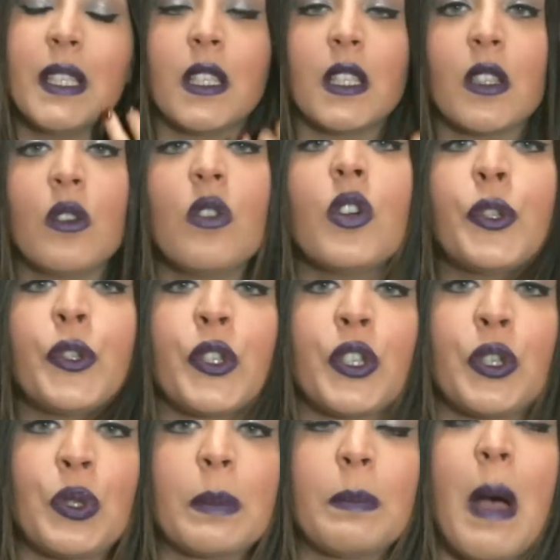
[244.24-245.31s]
mese scorso,
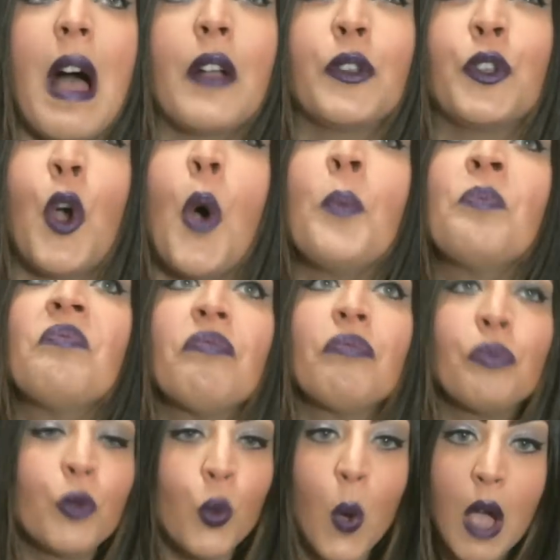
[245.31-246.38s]
se non sbaglio
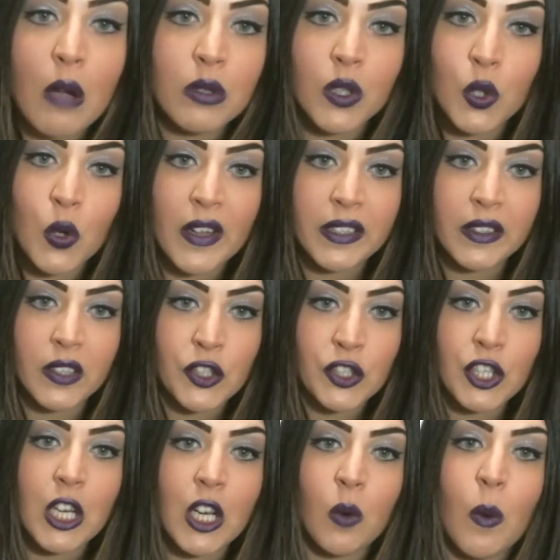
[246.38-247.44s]

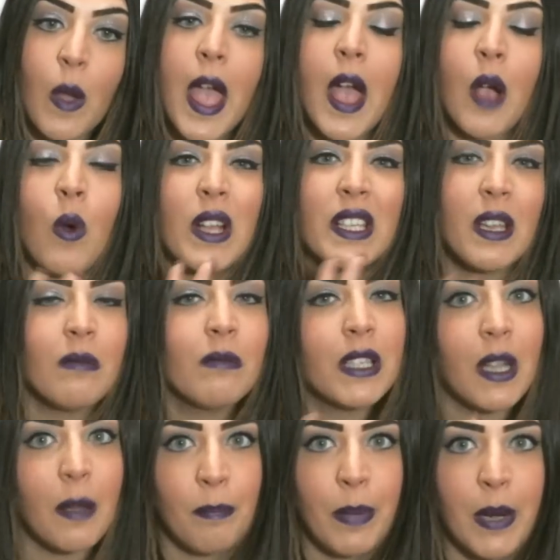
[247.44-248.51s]
2,95€ quasi a
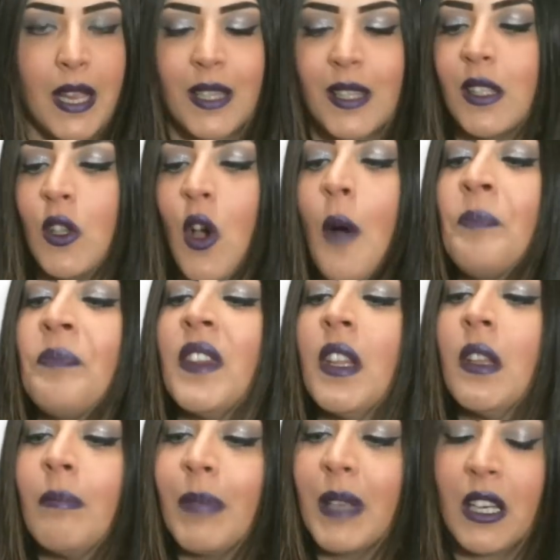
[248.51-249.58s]
metà prezzo
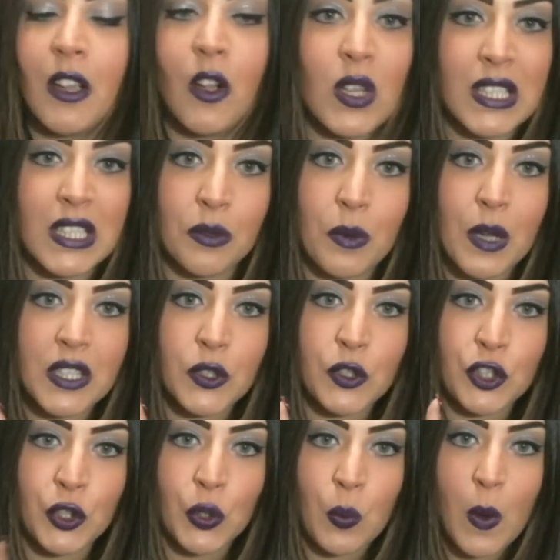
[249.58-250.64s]
perché costa quasi
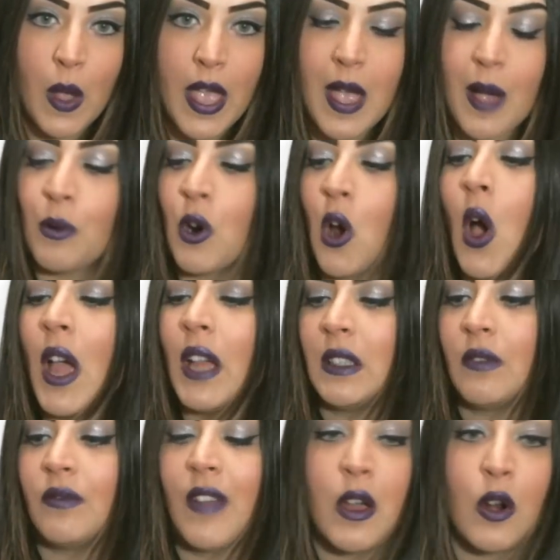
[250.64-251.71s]
5 euro. È
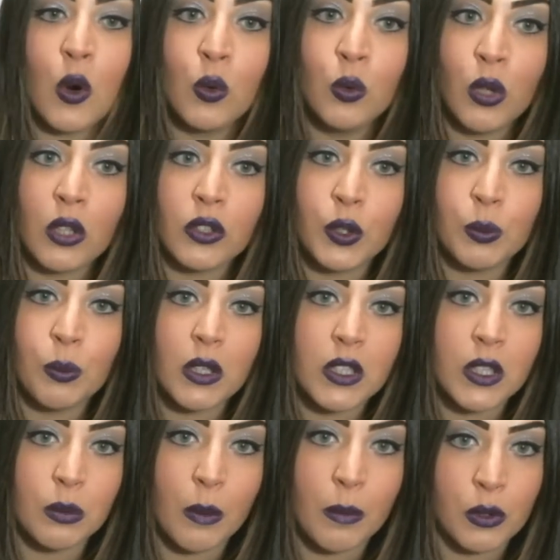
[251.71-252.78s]
davvero un ottimo,
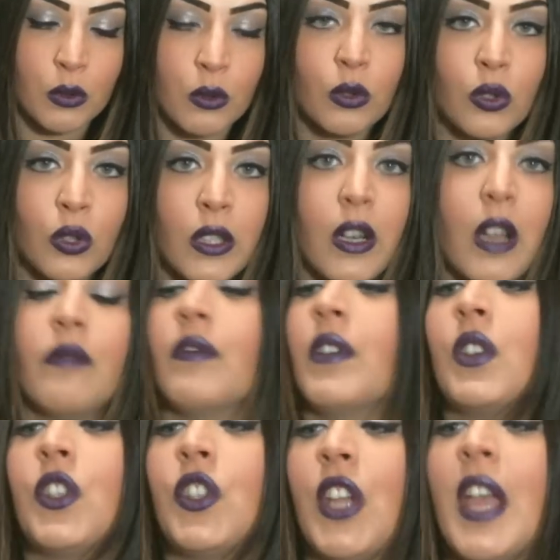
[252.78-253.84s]
ottimo prodotto della Yves
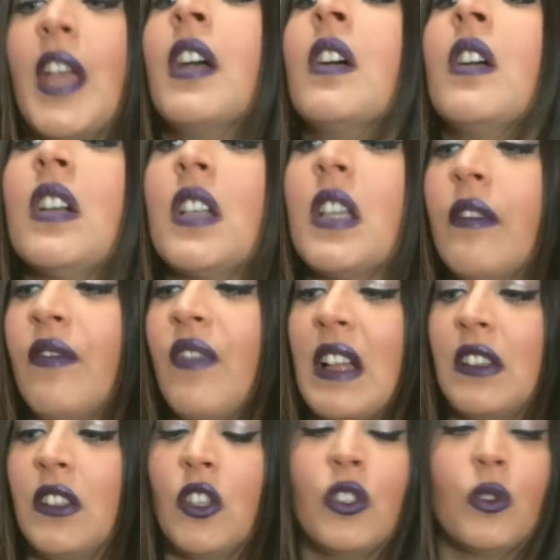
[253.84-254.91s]
Rocher.
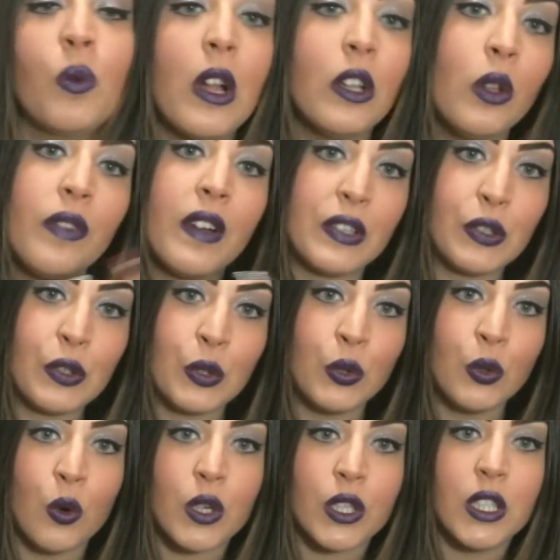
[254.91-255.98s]
Infatti, quando faccio
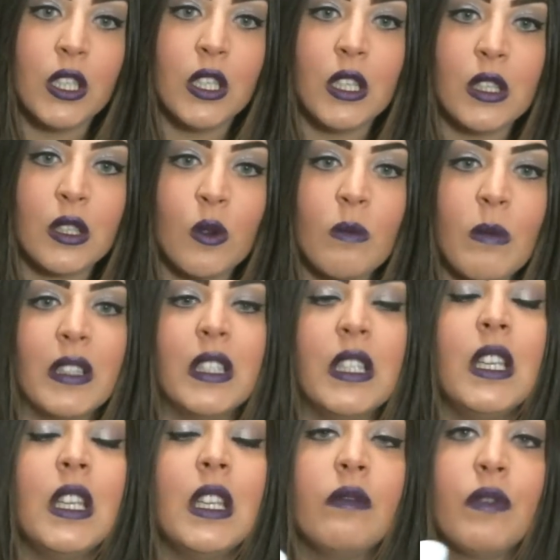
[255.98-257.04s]
gli ordini, insomma,
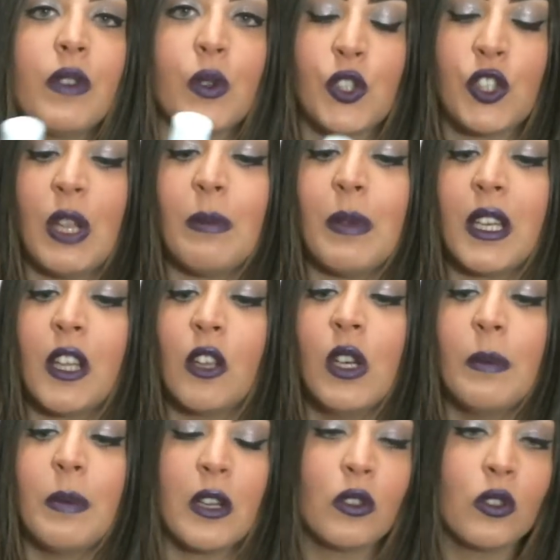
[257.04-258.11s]
di Yves Rocher, perché io
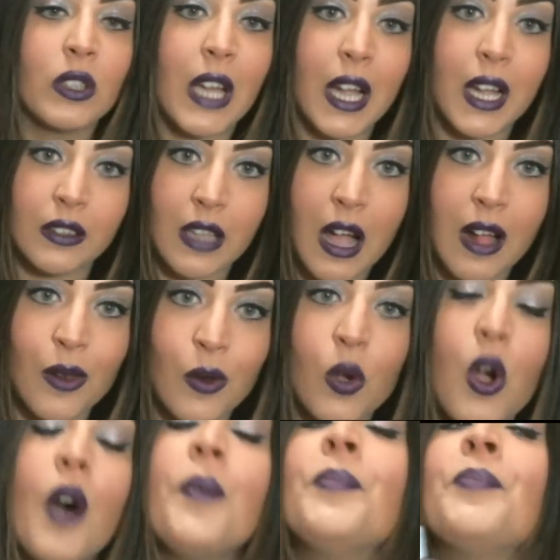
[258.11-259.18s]
li prendo da
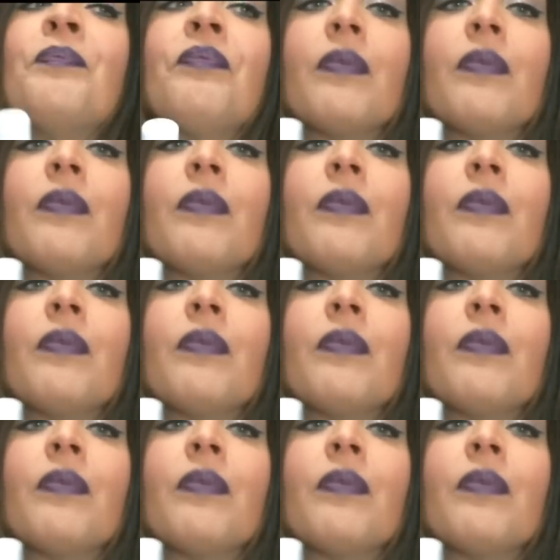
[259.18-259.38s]
catalogo,